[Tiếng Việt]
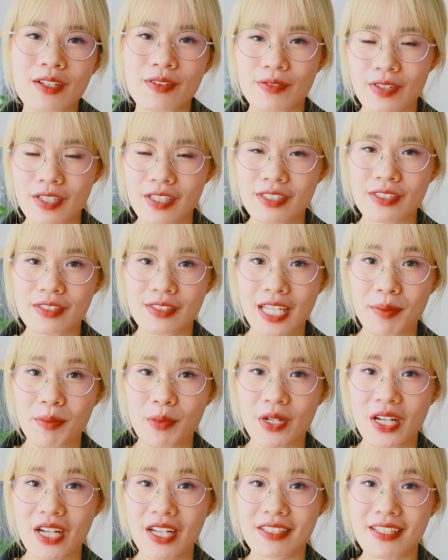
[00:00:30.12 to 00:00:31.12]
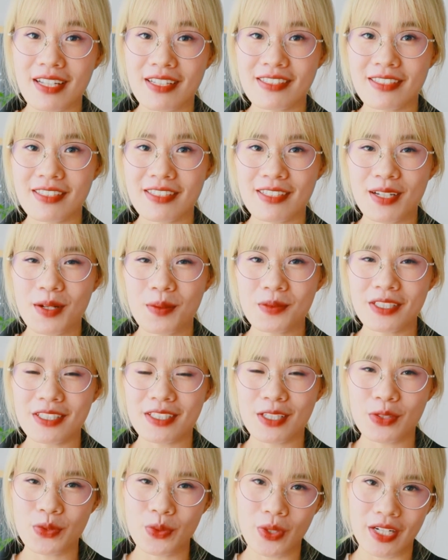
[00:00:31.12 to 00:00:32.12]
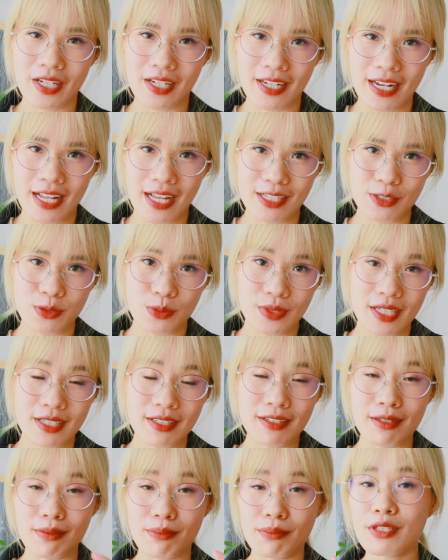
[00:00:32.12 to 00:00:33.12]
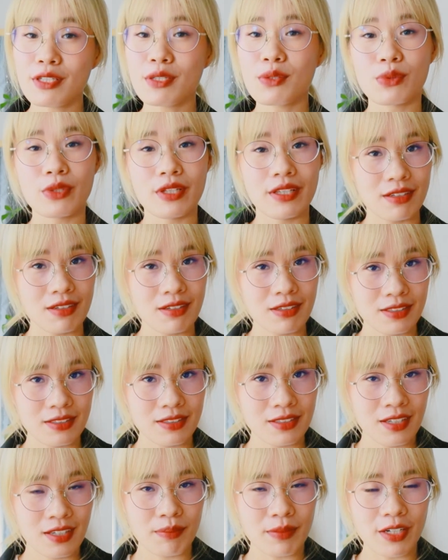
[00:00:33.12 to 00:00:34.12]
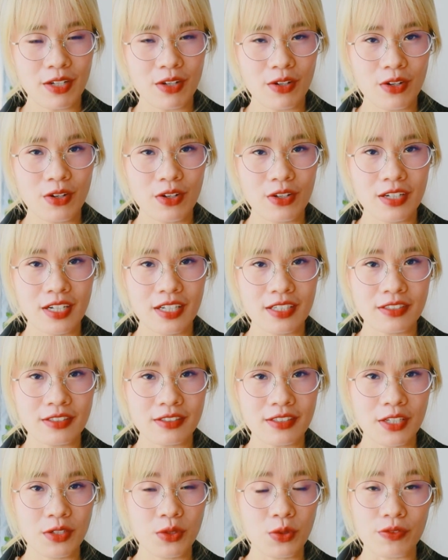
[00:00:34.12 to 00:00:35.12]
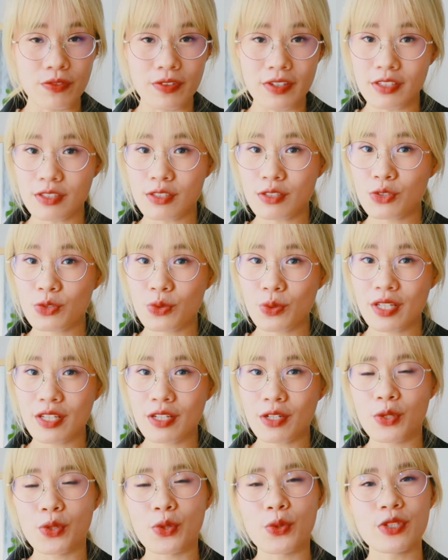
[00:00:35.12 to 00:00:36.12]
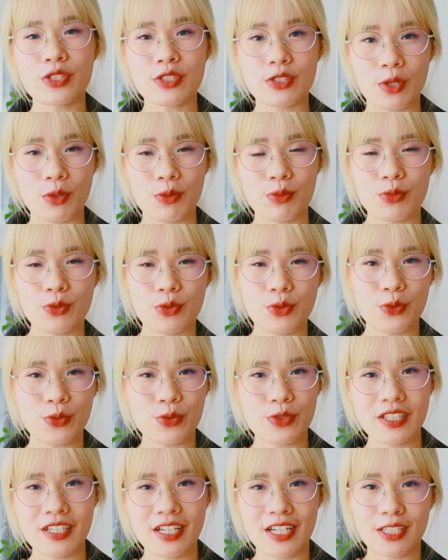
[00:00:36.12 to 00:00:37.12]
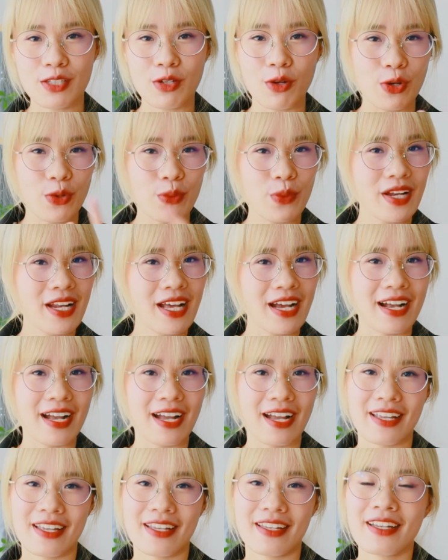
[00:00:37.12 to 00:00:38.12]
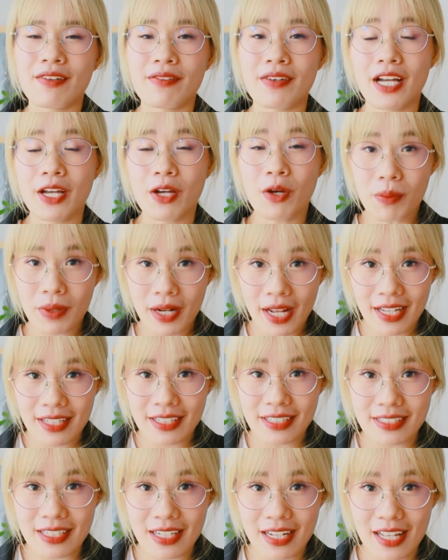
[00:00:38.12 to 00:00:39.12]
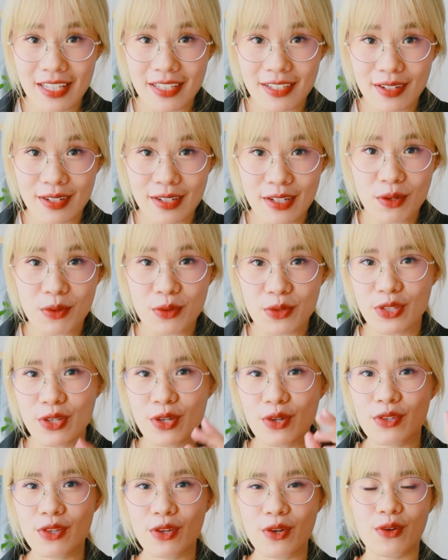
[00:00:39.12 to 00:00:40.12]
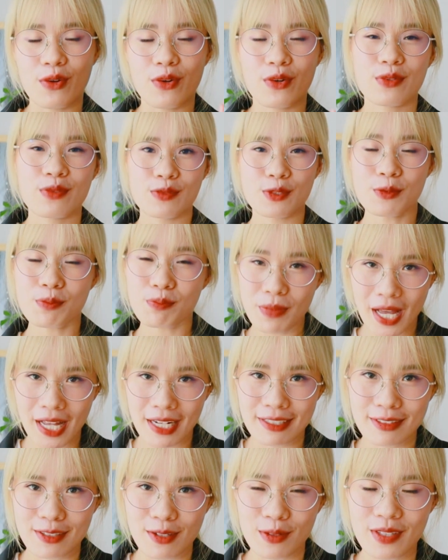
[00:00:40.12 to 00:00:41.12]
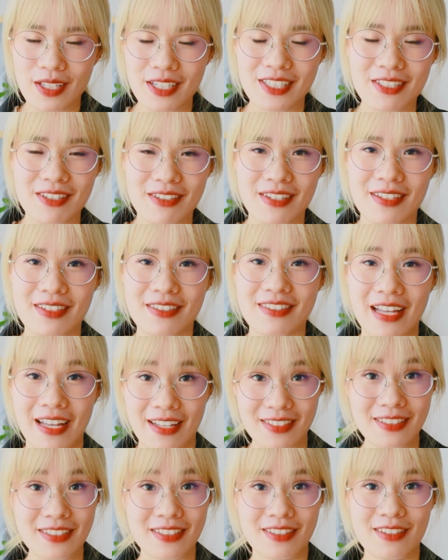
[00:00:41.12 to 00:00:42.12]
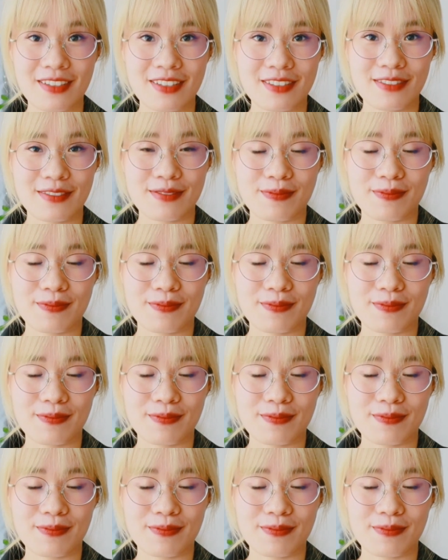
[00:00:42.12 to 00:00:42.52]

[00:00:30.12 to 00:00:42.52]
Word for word: việc trở thành một người giá trị không chỉ đơn thuần là chúng ta kiếm nhiều tiền hơn mà nó còn là sự thay đổi về tư duy lối sống cũng như là thói quen hàng ngày và ngày hôm nay thì sẽ là những điều nho nhỏ giúp bạn có thể trở nên giá trị hơn